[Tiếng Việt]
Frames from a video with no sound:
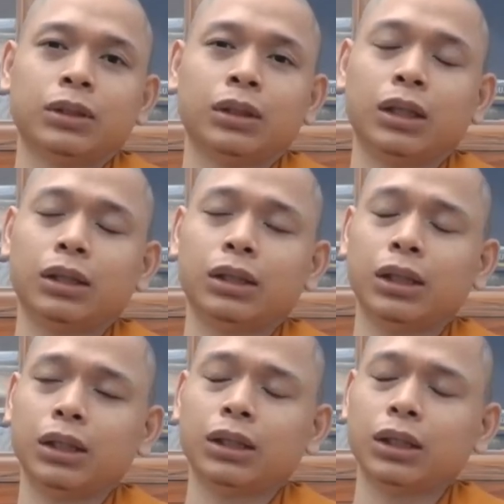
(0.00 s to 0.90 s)
cho nên
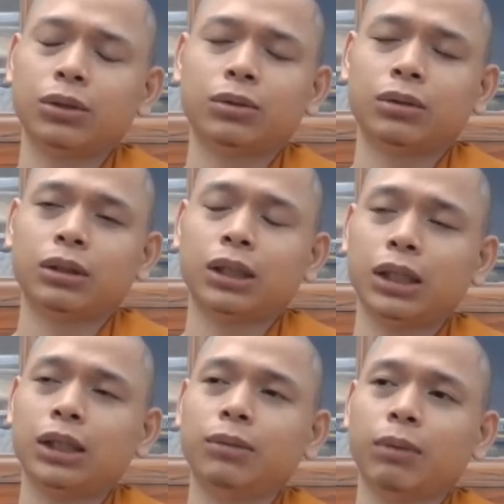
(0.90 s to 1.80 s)
khi cái
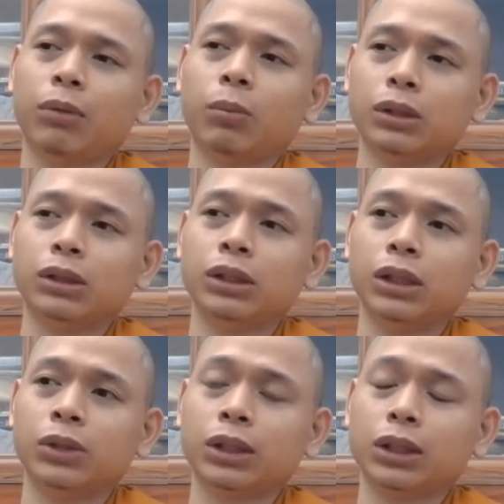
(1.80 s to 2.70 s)
khi mà một người
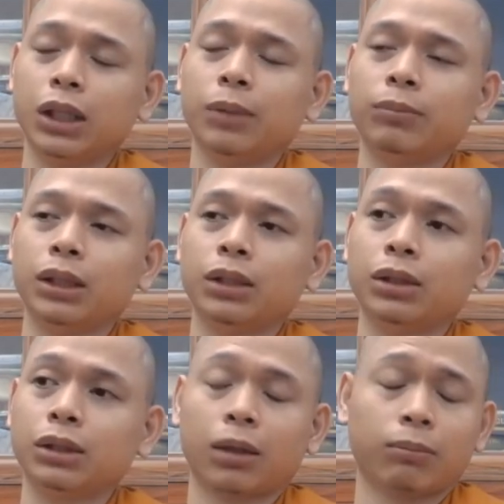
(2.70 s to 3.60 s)
chịu trách nhiệm thì
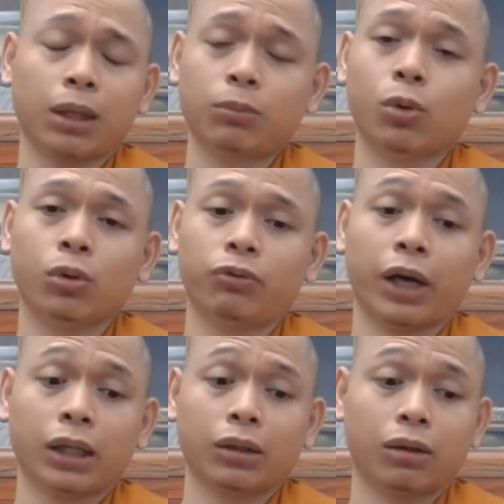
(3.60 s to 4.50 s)
chư tăng bắt buộc
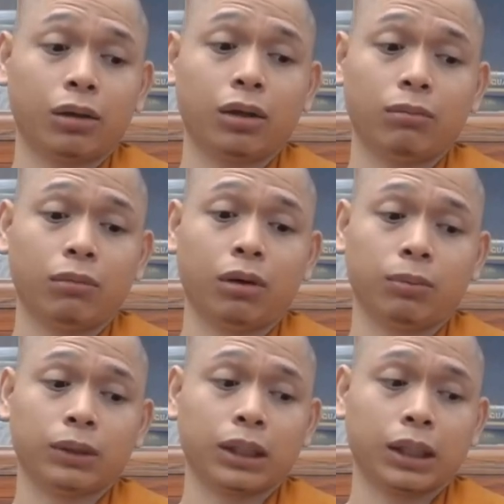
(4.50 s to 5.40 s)
phải có
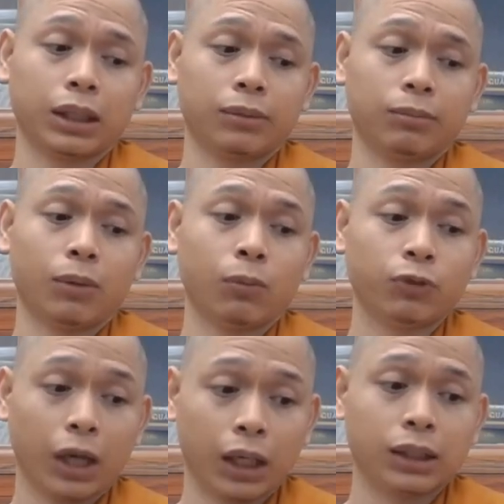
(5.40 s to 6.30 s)
một cái bổn
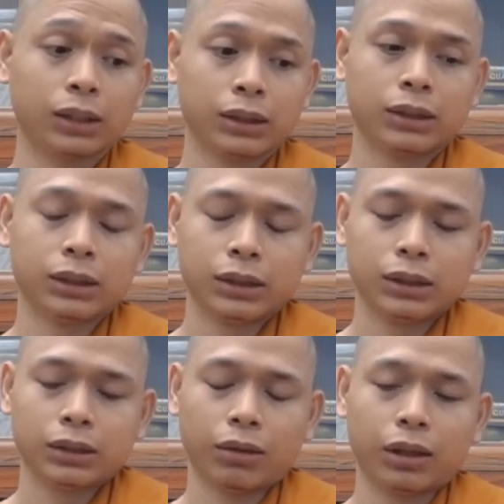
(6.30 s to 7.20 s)
phận
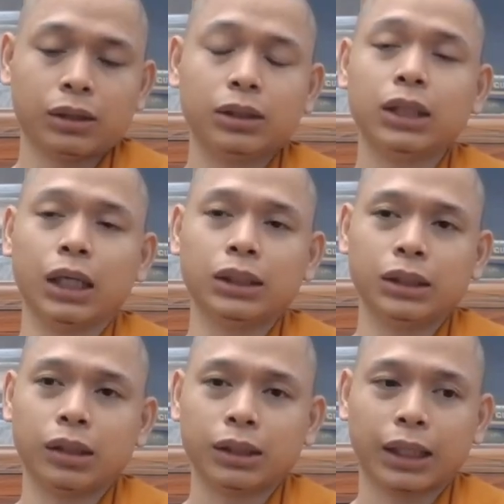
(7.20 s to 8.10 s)
đó là hướng dẫn
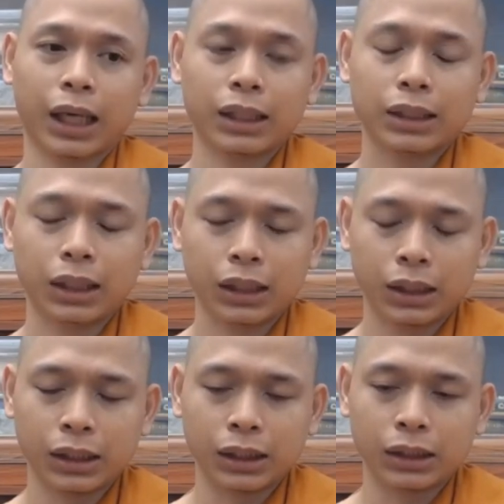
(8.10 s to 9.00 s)
người đó cái
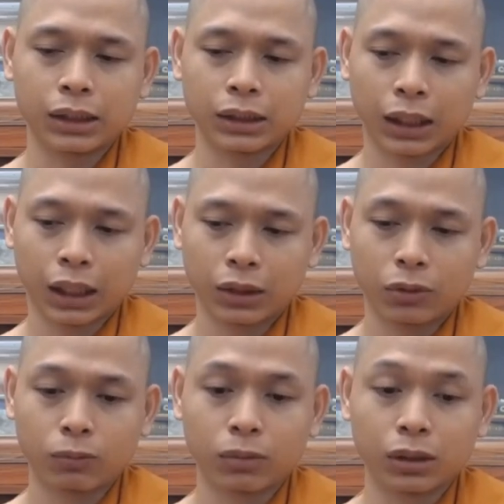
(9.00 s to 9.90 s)
gì chư tăng
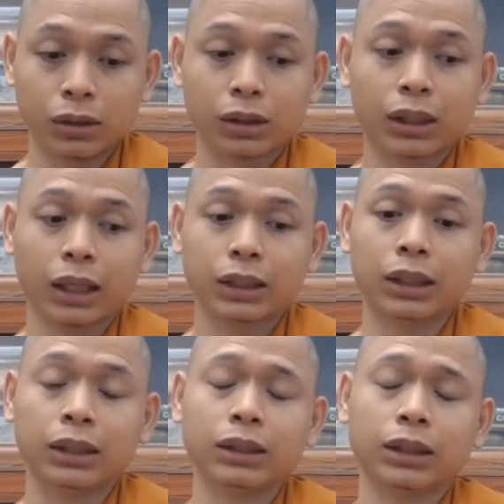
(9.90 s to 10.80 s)
dùng được cái
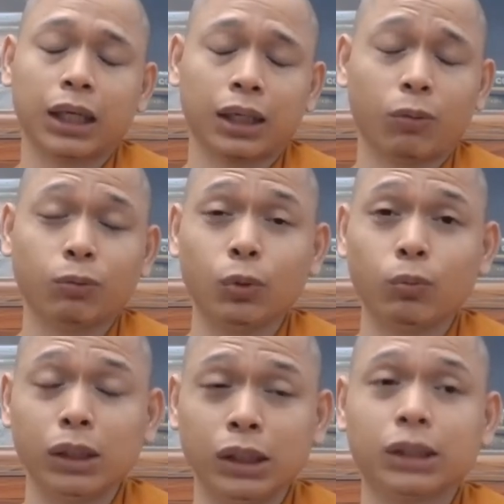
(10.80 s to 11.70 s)
gì chư tăng không
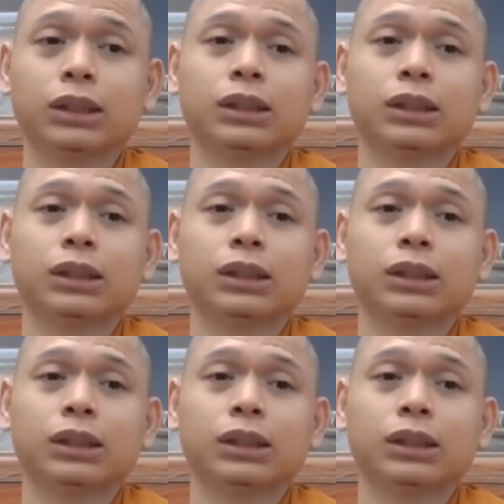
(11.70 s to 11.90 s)
dùng được